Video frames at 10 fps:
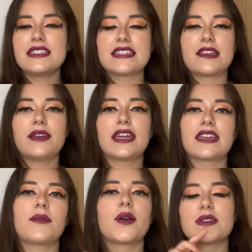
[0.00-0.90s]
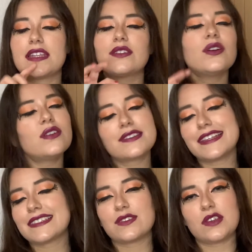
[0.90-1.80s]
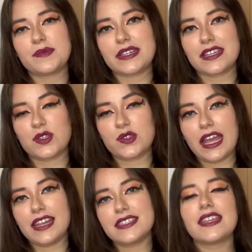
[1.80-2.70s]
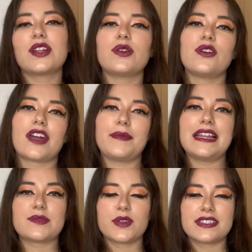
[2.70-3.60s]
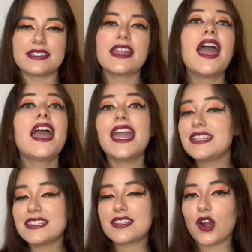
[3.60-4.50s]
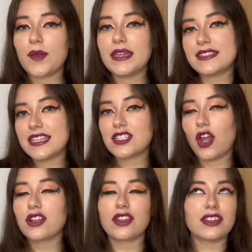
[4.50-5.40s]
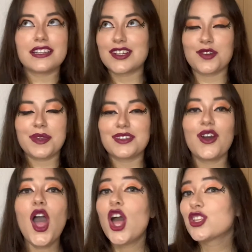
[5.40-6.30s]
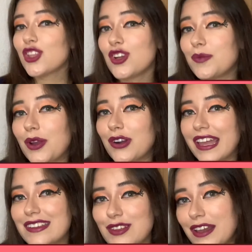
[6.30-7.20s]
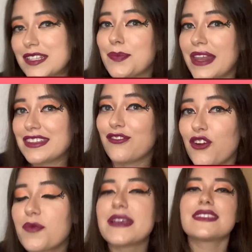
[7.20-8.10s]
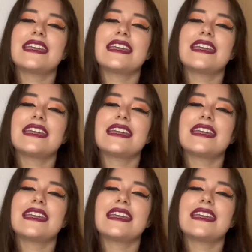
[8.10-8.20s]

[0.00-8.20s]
Ya saben que aquí abajo están todos los links de todas mis redes sociales, incluido Camila's Moslis en Instagram y en TikTok, donde les recomiendo todo lo mejor que hay en todas las plataformas.